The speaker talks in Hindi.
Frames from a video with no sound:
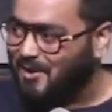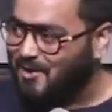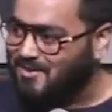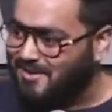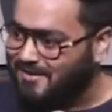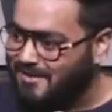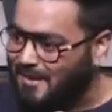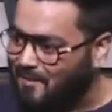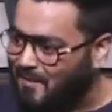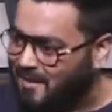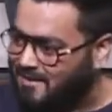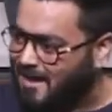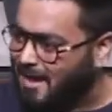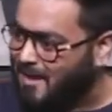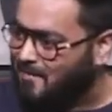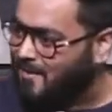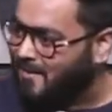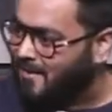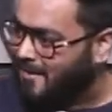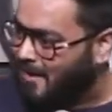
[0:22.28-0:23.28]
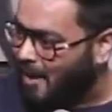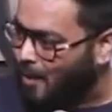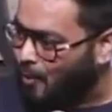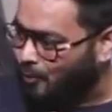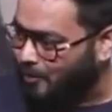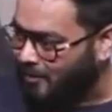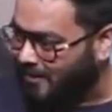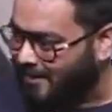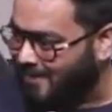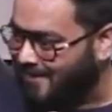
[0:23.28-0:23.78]
और जितना मसान में देखा
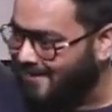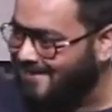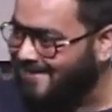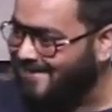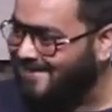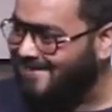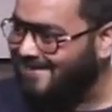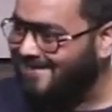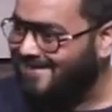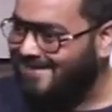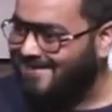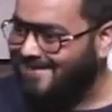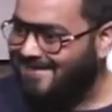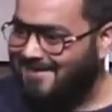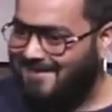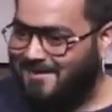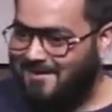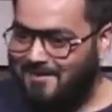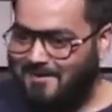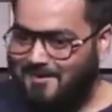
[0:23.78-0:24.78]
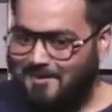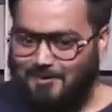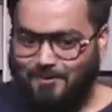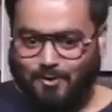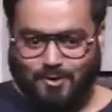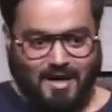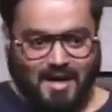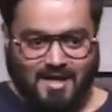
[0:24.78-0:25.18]
उतना वो